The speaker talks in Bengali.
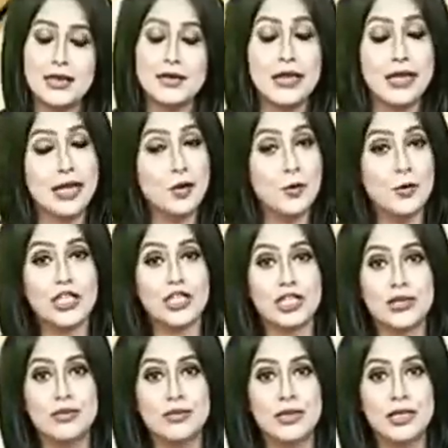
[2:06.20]
তেলেগু
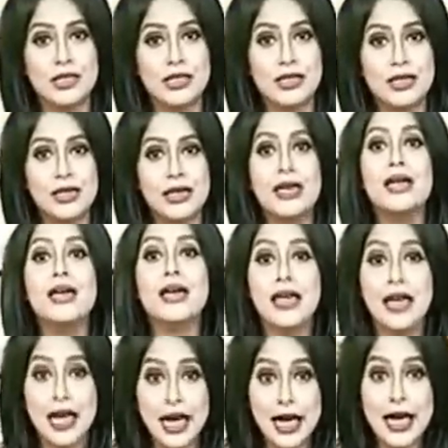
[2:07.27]
দেশম
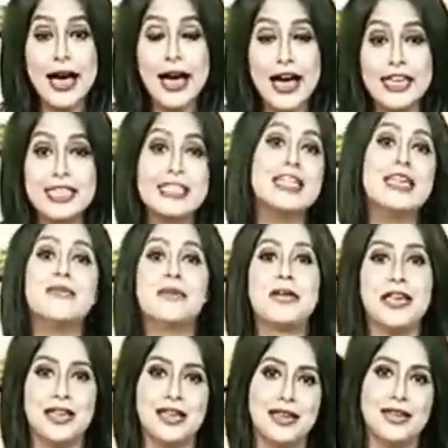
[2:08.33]

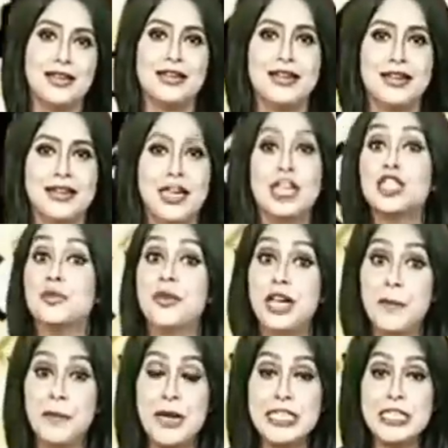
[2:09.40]
এআইডিএমকে
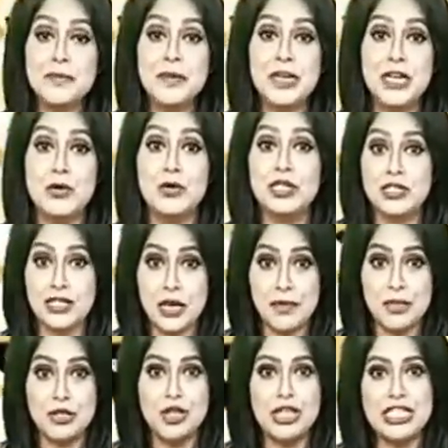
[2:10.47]
কাশ্মীরে পিডিপি উড়িষ্যায়
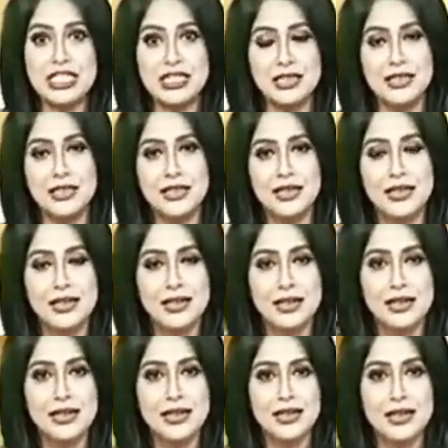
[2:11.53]
বিজেডি
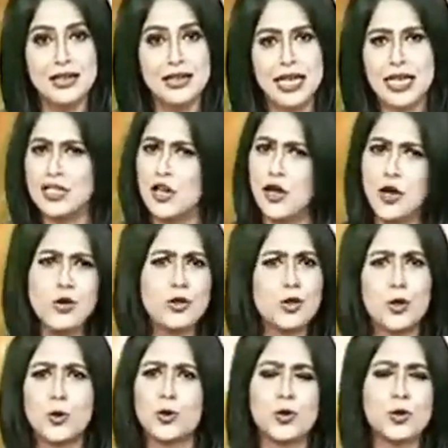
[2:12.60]
এছাড়াও
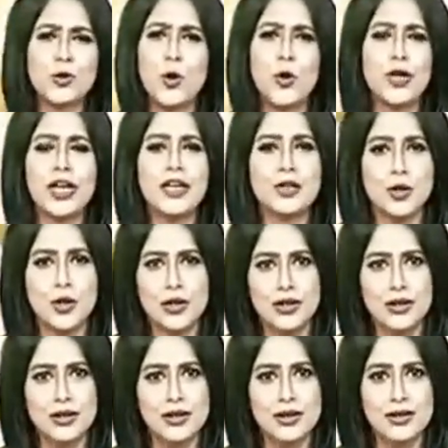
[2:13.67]
ছোট ছোট অনেক দল
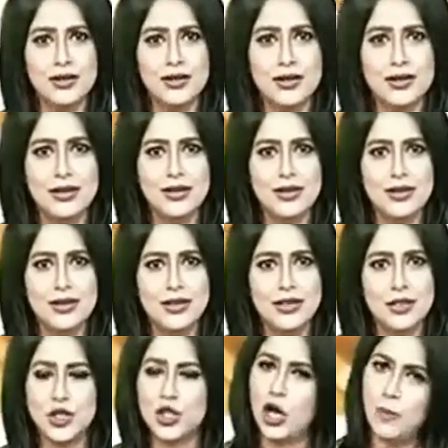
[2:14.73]

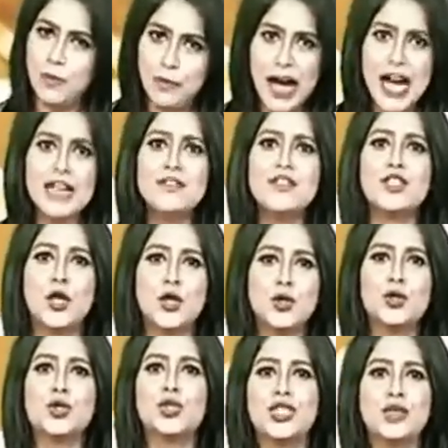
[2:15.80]
সবাই যে
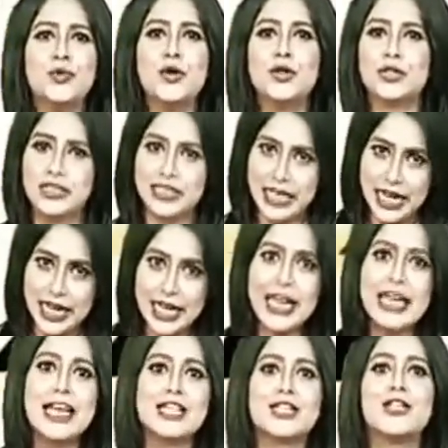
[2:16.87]
সন্তুষ্টি বোধ
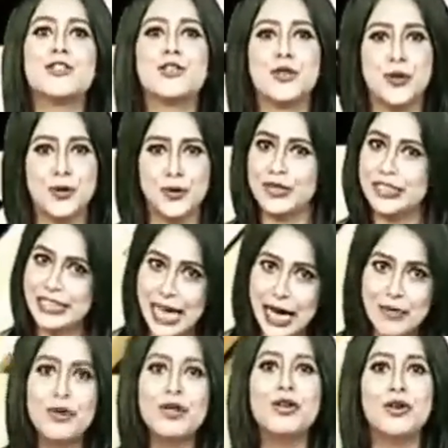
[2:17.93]
থেকেই এসেছিল
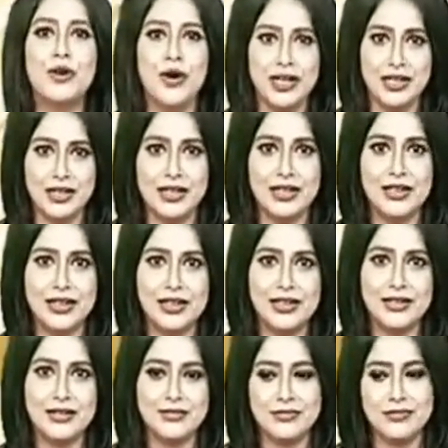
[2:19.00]
তেমনও নয়
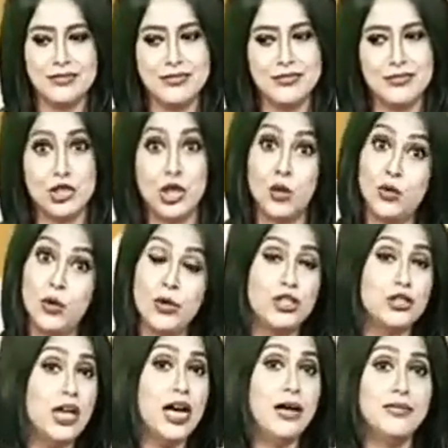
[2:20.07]
সম্ভবত
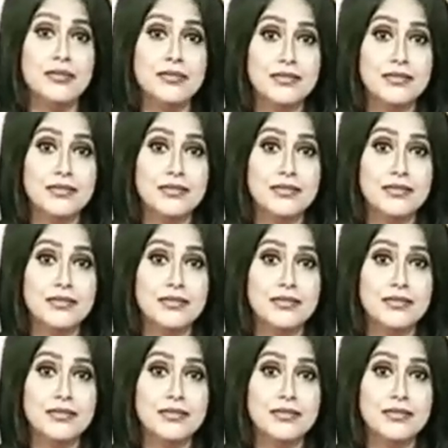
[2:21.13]
দাম